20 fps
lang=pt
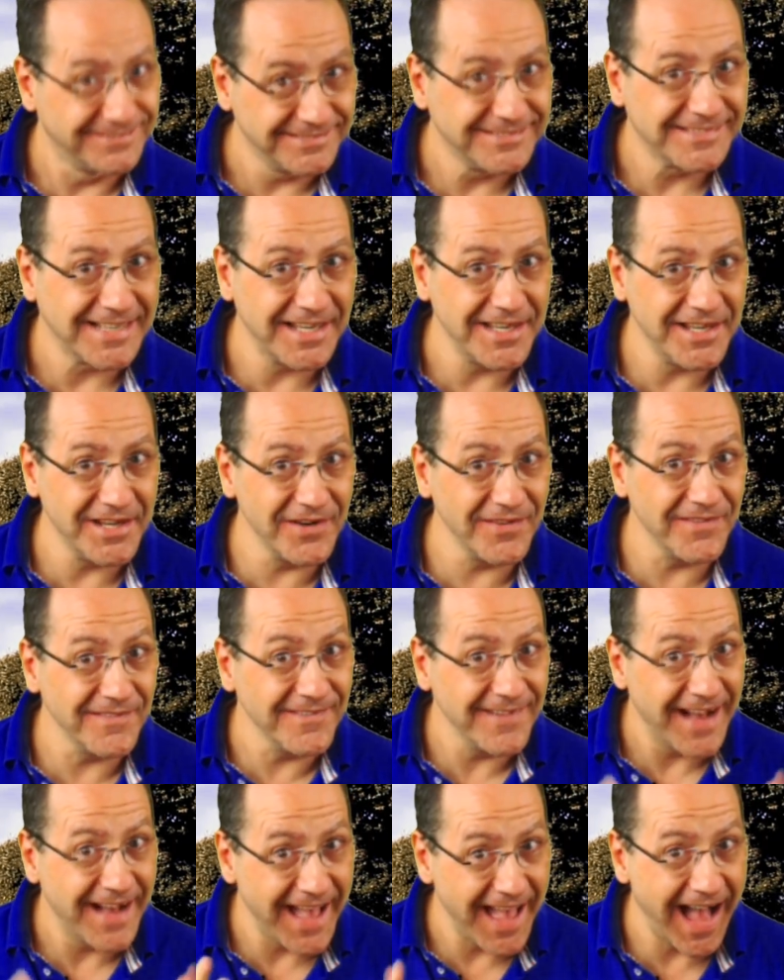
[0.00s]

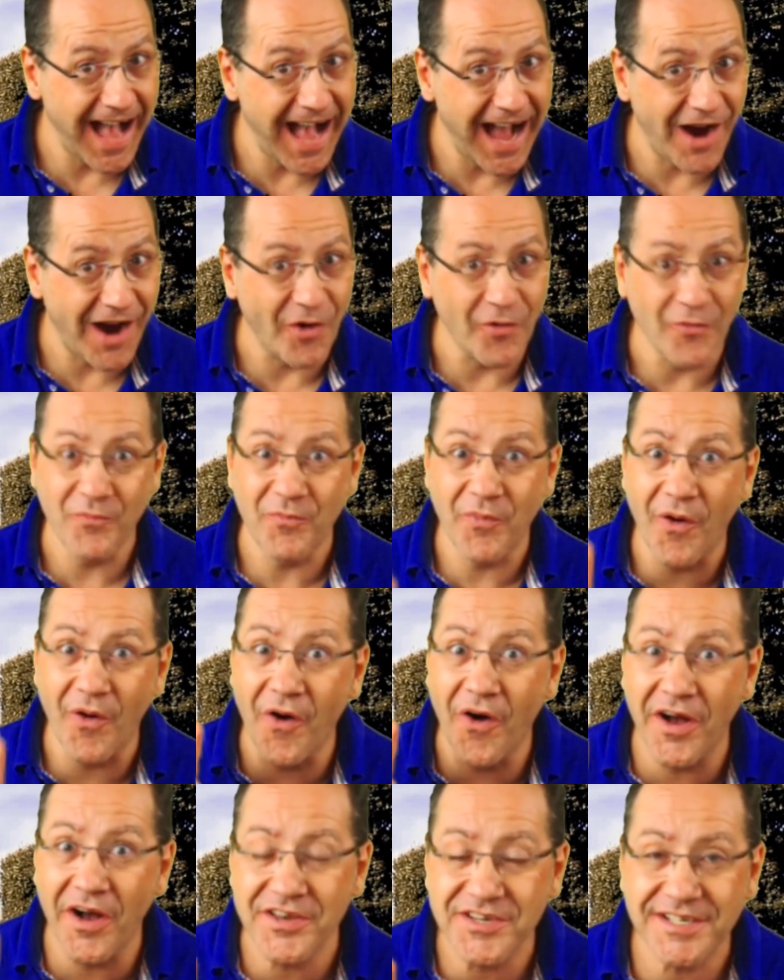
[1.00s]
Entendeu? Real.
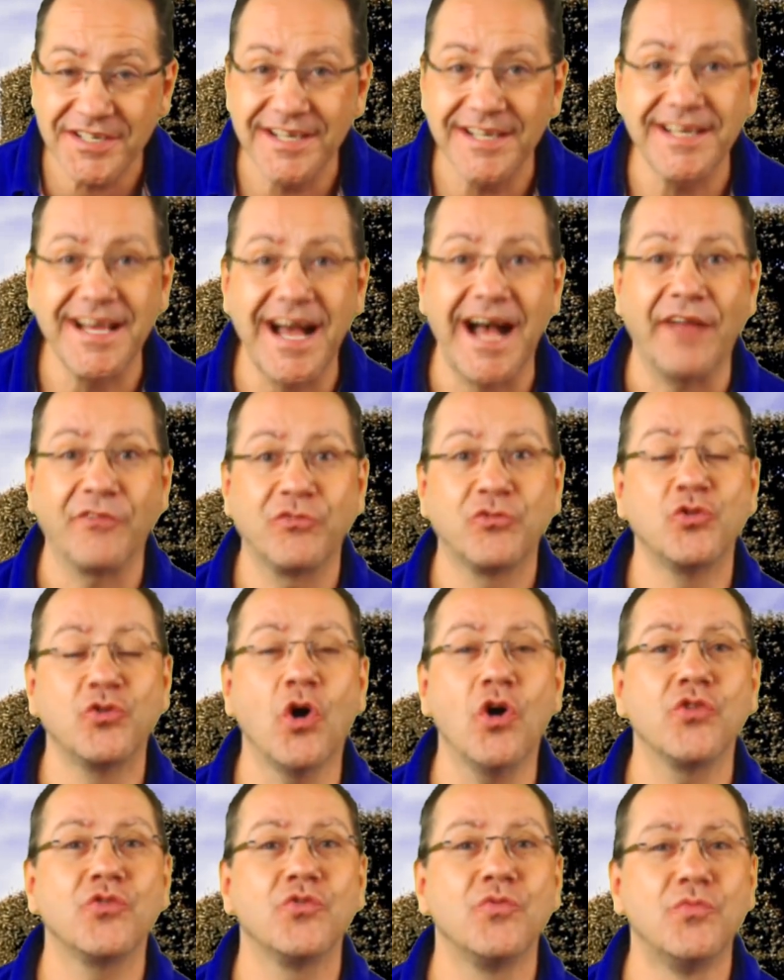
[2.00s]
Pode ganhar.
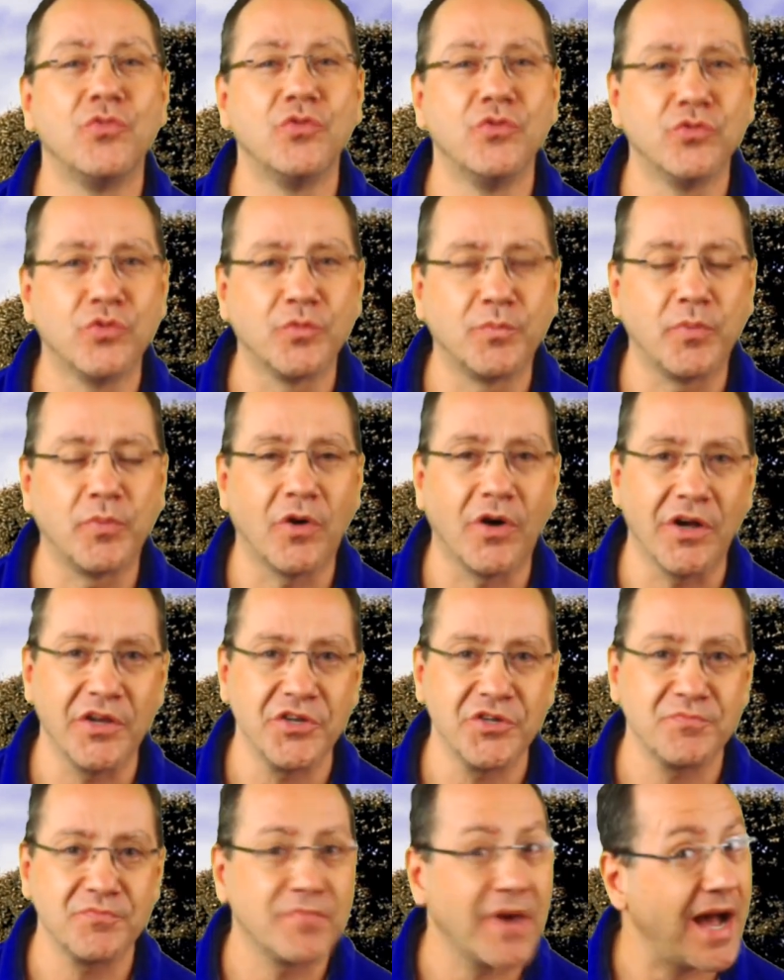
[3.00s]
Todo mundo
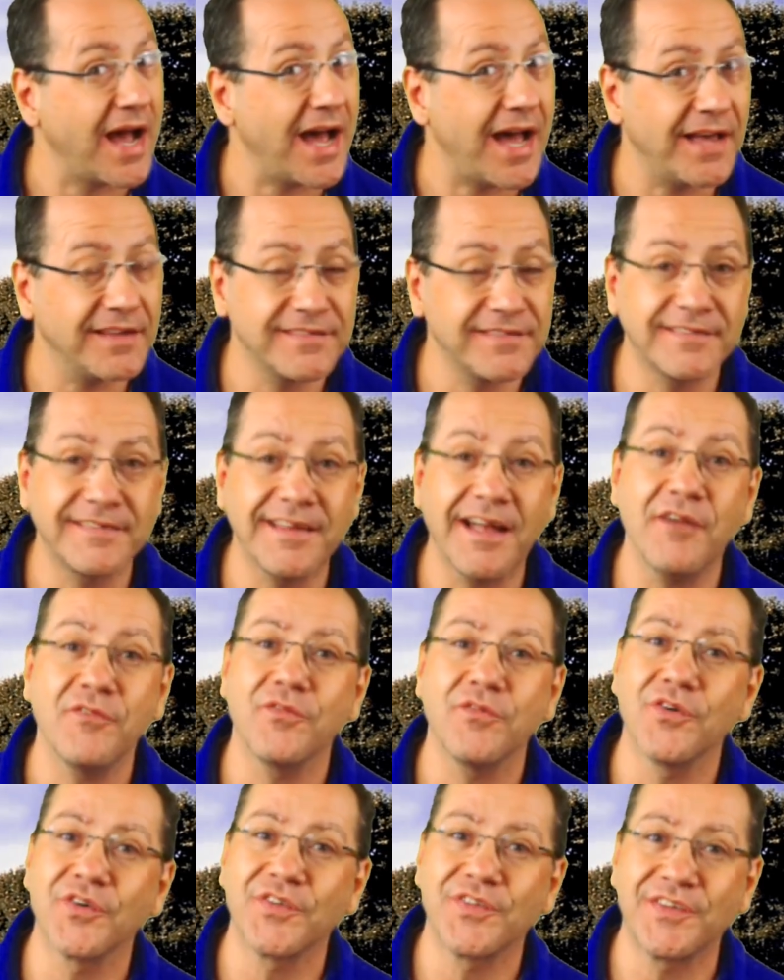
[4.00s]
pode. Basta
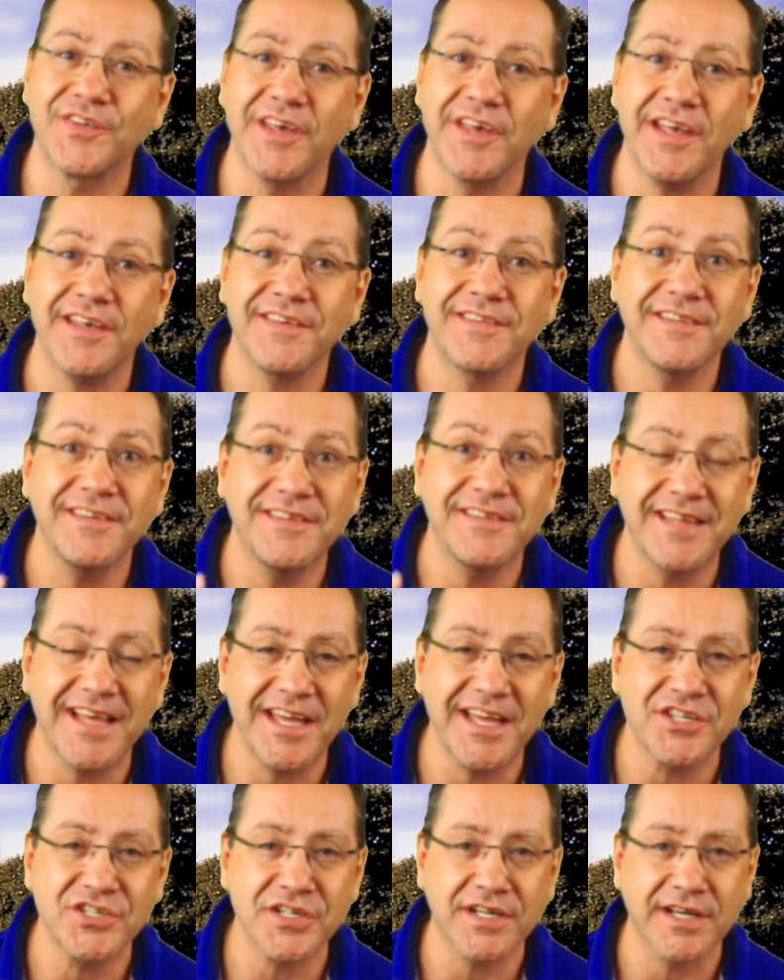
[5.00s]
você se
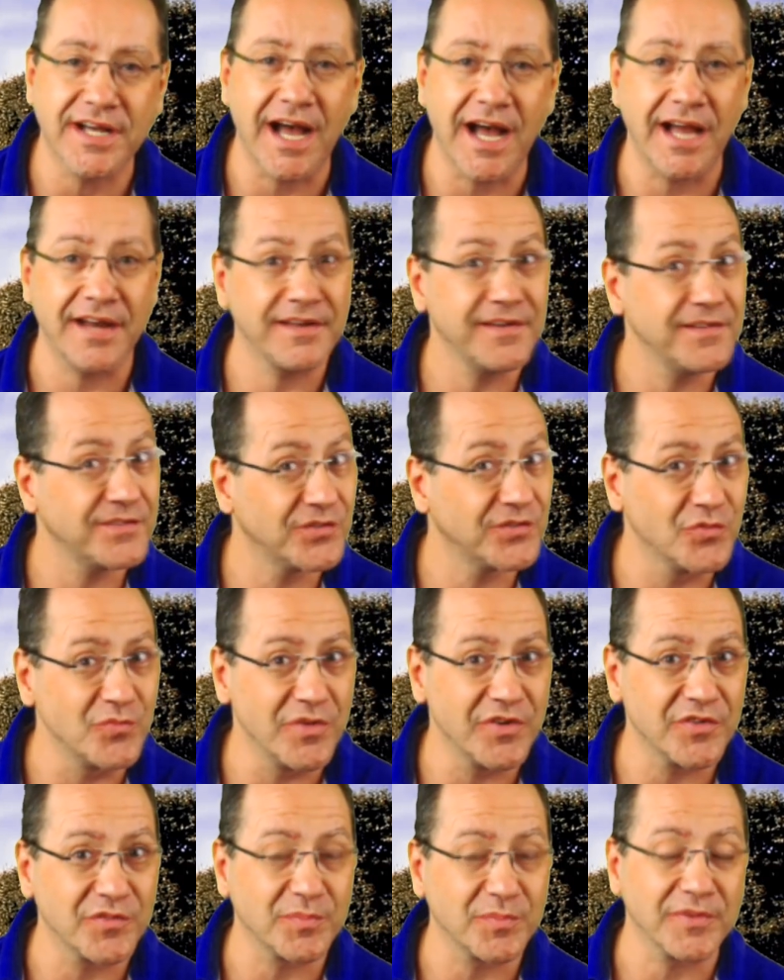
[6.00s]
dedicar. Isso
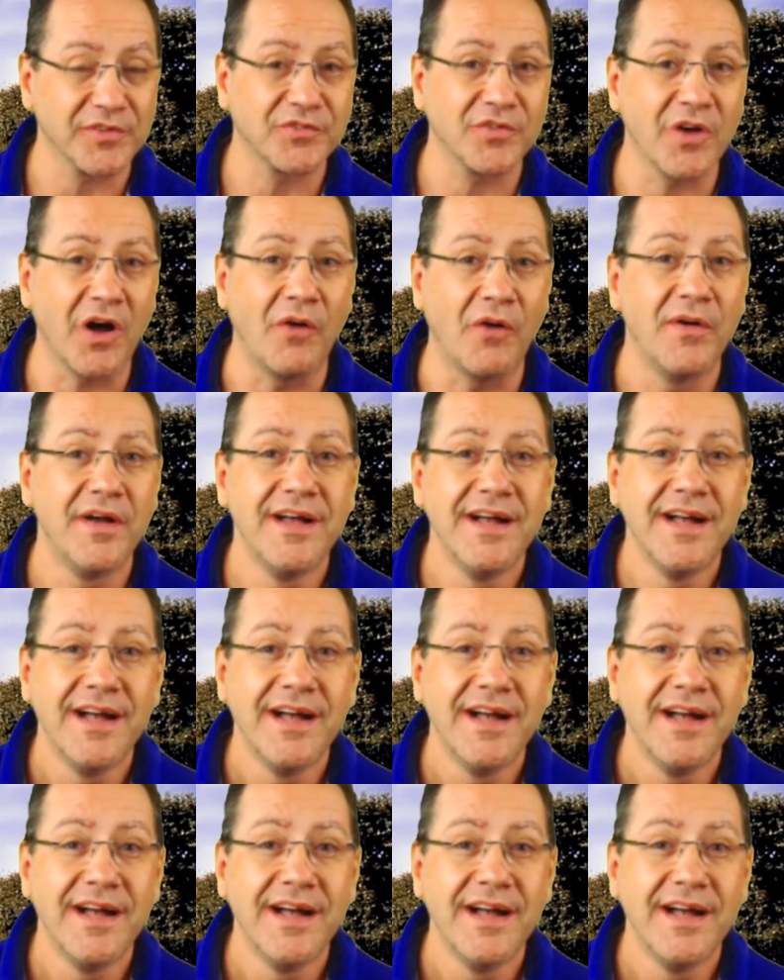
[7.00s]
mesmo, pessoal.